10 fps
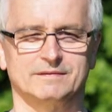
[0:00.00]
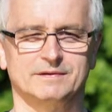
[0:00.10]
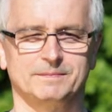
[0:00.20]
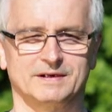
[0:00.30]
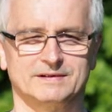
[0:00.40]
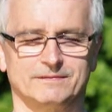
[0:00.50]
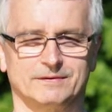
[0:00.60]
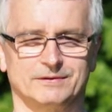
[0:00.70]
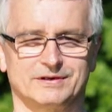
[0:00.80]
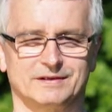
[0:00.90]
Szanowni
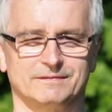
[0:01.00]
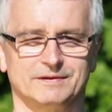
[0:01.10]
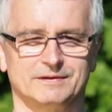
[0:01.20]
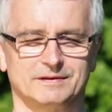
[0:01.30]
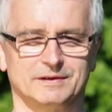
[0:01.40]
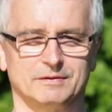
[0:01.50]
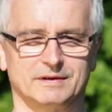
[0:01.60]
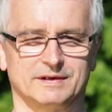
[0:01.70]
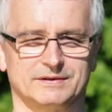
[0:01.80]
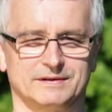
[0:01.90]
Państwo, szanowni Nordic
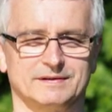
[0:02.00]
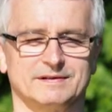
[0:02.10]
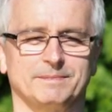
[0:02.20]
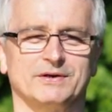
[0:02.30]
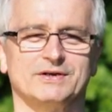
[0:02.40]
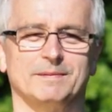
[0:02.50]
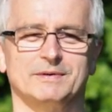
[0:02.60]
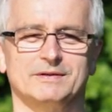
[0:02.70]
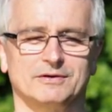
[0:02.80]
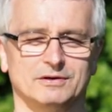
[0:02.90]
Walkerzy,
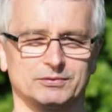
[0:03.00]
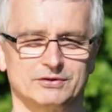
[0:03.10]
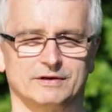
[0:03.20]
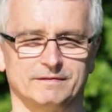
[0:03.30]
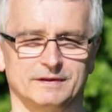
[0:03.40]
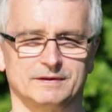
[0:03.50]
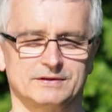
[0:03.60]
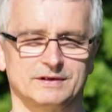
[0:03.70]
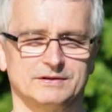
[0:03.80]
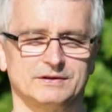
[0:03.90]
zapraszamy do Kolbuszowej.
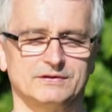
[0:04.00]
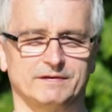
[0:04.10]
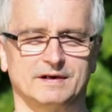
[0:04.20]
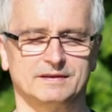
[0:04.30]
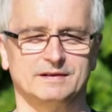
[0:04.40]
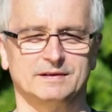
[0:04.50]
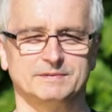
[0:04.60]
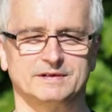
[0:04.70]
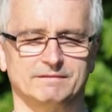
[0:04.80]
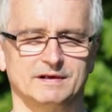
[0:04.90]
3-4
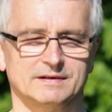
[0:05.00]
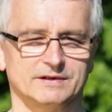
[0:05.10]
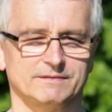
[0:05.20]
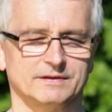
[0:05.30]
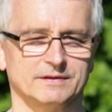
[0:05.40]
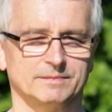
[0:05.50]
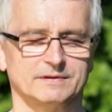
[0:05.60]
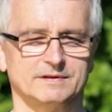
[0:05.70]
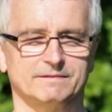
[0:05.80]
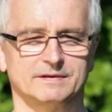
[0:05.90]
lipca, Wielkie Święto
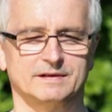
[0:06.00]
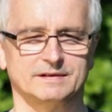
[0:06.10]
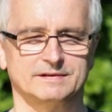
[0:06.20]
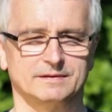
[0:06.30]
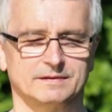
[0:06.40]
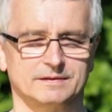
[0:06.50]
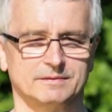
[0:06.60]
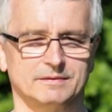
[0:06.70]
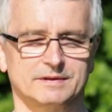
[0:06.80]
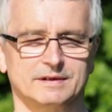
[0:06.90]
Polskiej Federacji Nordic
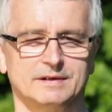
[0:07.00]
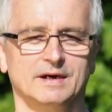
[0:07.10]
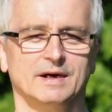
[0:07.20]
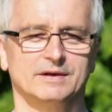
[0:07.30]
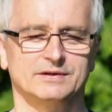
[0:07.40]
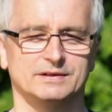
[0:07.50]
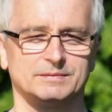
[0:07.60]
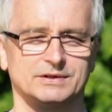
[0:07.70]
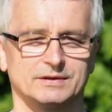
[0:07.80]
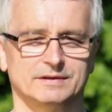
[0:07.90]
Walking,
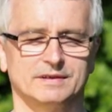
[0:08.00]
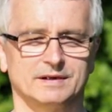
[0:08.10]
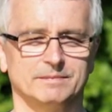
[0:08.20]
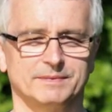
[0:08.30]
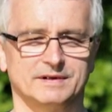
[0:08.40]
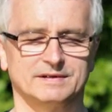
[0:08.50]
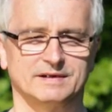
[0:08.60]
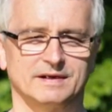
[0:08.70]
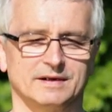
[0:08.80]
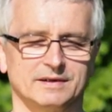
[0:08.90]
70.
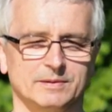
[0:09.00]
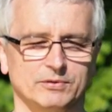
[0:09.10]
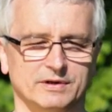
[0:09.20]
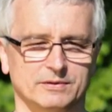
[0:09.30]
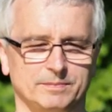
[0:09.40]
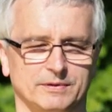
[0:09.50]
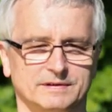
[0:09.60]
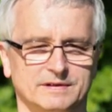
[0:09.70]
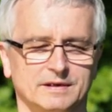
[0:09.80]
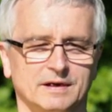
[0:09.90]
impreza rangi Pucharu
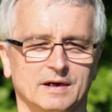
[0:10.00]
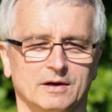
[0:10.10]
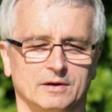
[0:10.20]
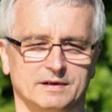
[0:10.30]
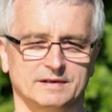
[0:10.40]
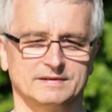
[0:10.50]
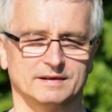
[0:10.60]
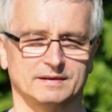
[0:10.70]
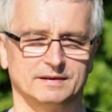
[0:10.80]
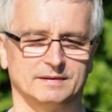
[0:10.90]
Polski oraz
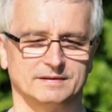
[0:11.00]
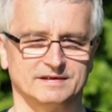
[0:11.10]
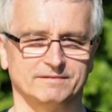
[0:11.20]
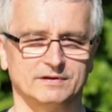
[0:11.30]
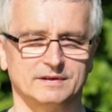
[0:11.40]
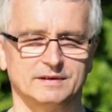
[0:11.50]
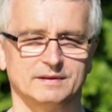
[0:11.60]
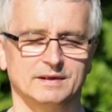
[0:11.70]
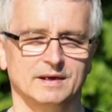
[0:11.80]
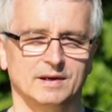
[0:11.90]

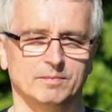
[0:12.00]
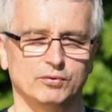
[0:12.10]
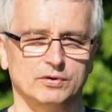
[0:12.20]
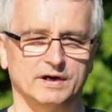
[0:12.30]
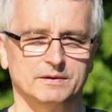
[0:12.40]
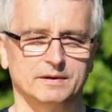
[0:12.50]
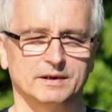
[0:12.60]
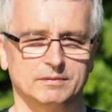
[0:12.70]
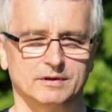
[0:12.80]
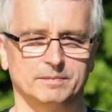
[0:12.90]
zawody Mistrzostw
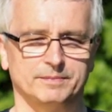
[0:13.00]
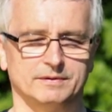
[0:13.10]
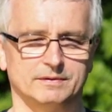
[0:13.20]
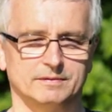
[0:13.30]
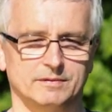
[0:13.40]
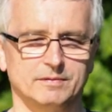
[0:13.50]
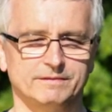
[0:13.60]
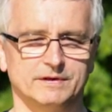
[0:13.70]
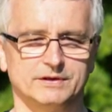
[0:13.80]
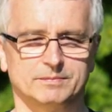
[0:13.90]
Europy.
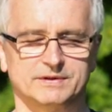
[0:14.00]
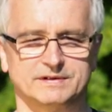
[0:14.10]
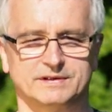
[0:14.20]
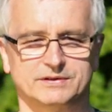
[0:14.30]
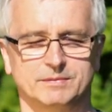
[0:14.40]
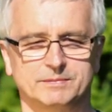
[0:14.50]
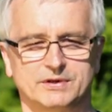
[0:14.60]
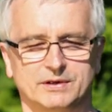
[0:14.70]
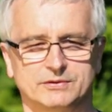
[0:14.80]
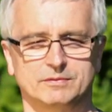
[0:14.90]
Umówiliśmy się z naszymi
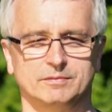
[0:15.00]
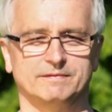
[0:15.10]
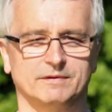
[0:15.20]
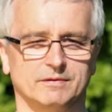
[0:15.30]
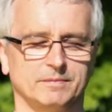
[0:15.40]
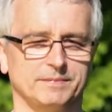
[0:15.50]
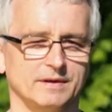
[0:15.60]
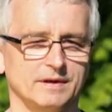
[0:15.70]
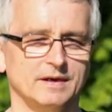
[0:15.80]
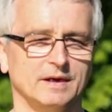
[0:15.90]
przyjaciółmi w
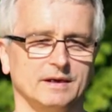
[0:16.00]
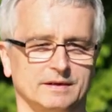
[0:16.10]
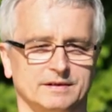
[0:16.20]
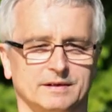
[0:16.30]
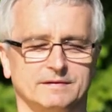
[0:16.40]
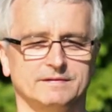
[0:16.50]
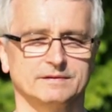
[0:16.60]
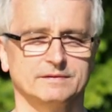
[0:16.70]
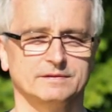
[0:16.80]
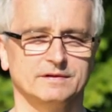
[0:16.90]
Europie, że w
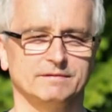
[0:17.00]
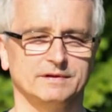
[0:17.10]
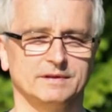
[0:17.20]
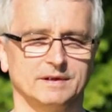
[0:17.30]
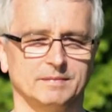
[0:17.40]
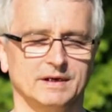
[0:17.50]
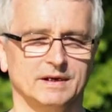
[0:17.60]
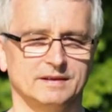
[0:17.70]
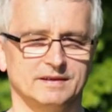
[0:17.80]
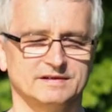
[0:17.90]
związku z COVID-em
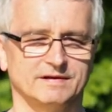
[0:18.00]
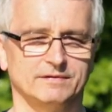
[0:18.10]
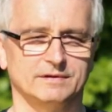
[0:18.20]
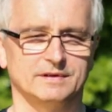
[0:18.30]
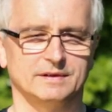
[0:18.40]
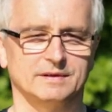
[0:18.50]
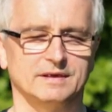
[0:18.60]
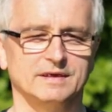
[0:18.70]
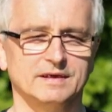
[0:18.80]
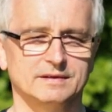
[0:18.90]
te zawody
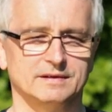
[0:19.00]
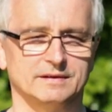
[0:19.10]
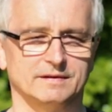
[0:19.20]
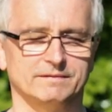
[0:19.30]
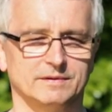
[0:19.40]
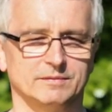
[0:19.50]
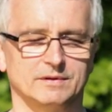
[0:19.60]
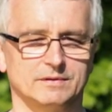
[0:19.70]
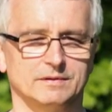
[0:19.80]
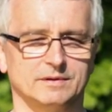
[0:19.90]
jedyne w tym
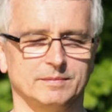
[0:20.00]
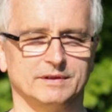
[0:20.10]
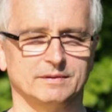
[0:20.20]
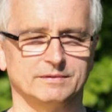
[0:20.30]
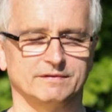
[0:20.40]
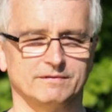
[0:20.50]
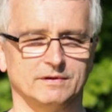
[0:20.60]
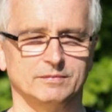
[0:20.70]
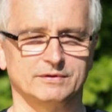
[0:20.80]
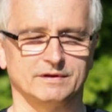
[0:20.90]
roku odbędą się w
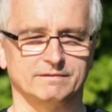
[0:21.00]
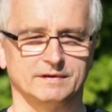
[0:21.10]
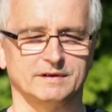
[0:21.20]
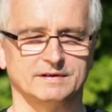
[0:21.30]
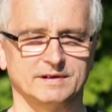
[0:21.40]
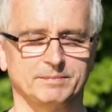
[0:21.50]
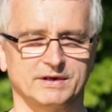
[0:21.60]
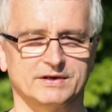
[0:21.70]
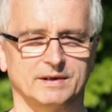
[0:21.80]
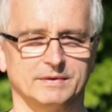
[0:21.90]
Kolbuszowej.
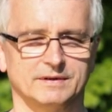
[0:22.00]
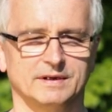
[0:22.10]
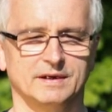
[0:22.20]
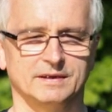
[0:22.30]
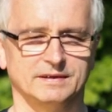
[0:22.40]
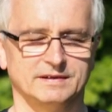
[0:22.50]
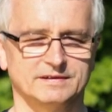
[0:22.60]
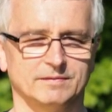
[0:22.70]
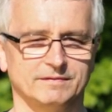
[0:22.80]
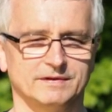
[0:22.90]
Zapraszamy.
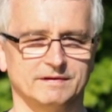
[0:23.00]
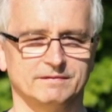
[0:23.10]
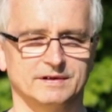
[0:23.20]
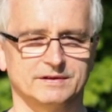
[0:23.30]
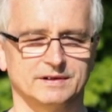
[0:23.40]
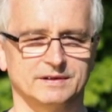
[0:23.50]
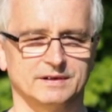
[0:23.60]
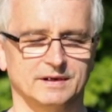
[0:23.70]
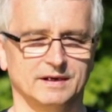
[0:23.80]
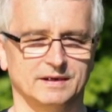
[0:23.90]
Niesamowite
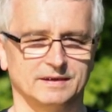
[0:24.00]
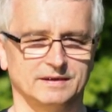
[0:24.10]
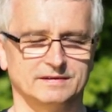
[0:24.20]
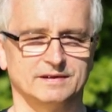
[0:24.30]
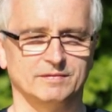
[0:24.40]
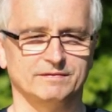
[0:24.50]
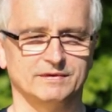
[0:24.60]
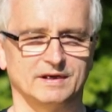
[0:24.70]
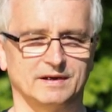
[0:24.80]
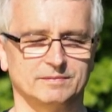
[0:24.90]
wydarzenie,
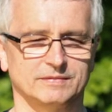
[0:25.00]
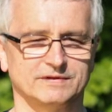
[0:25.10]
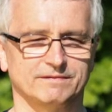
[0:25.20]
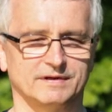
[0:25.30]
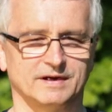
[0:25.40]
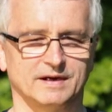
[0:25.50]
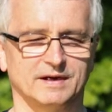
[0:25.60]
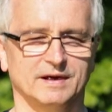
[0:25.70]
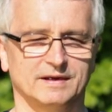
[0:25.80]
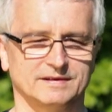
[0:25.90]
niesamowita atmosfera,
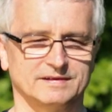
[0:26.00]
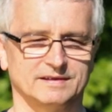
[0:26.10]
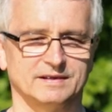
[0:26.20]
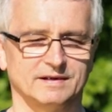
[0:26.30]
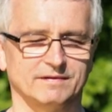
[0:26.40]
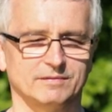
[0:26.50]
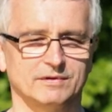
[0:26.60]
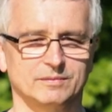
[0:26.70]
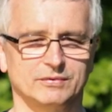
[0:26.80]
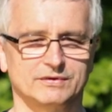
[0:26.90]
znana Wam
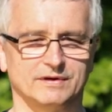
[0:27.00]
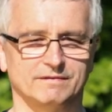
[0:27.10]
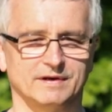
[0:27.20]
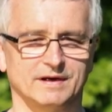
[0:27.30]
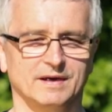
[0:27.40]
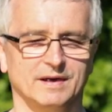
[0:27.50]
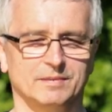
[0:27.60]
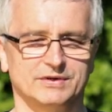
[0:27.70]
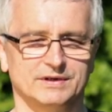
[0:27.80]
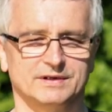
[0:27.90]
Kolbuszowa.
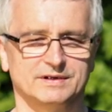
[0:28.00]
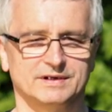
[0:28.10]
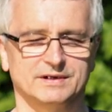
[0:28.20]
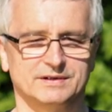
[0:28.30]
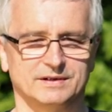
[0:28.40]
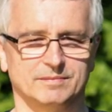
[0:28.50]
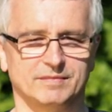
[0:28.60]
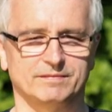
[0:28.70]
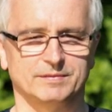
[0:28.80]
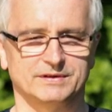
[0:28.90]
Przyjeżdżajcie,
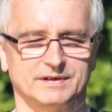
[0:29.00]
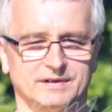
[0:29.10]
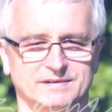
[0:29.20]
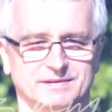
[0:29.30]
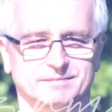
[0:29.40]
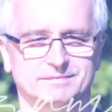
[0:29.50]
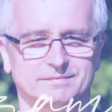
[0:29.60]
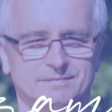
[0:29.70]
bawmy się razem.